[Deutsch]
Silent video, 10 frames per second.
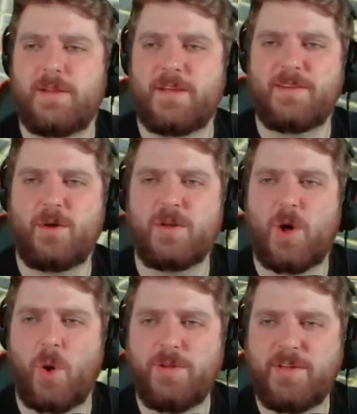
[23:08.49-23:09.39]
dass auch in
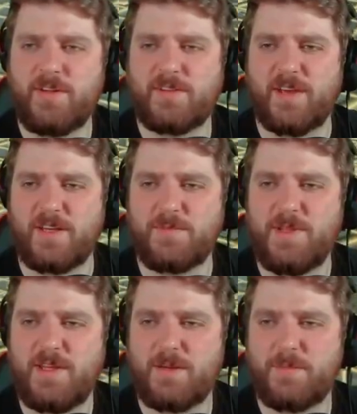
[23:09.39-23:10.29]
der heutigen Zeit
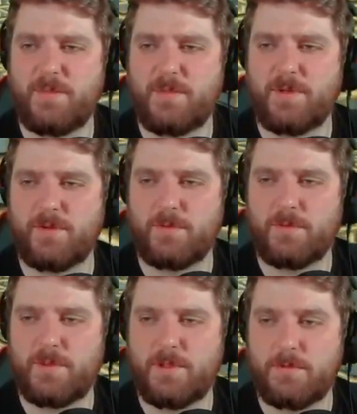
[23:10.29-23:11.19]
Medikam also
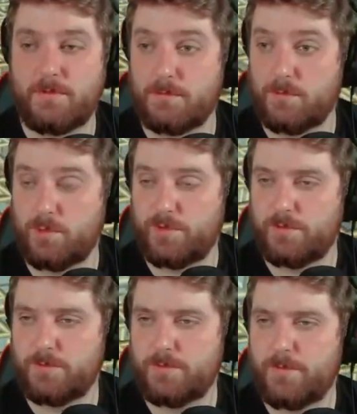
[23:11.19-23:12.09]
hier, ups,
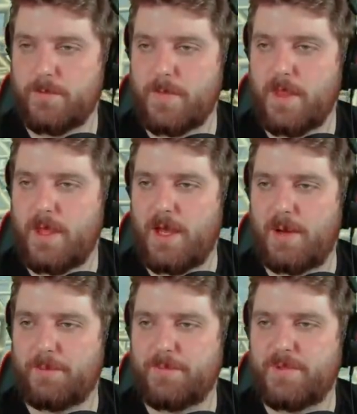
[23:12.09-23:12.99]

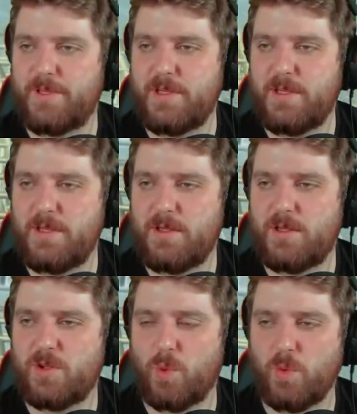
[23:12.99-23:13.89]
ähm, die,
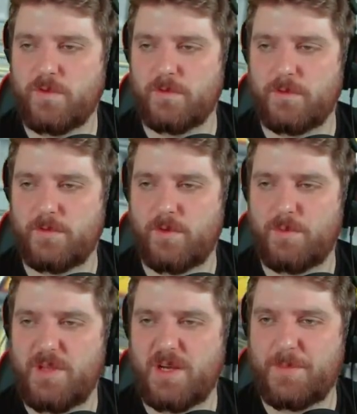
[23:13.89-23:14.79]
die Dosen von
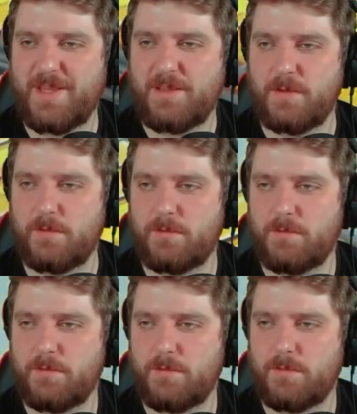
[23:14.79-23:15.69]
Medikamenten,
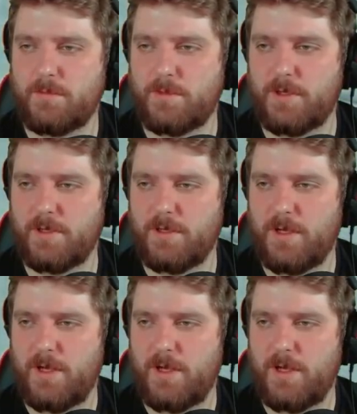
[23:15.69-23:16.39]
ne,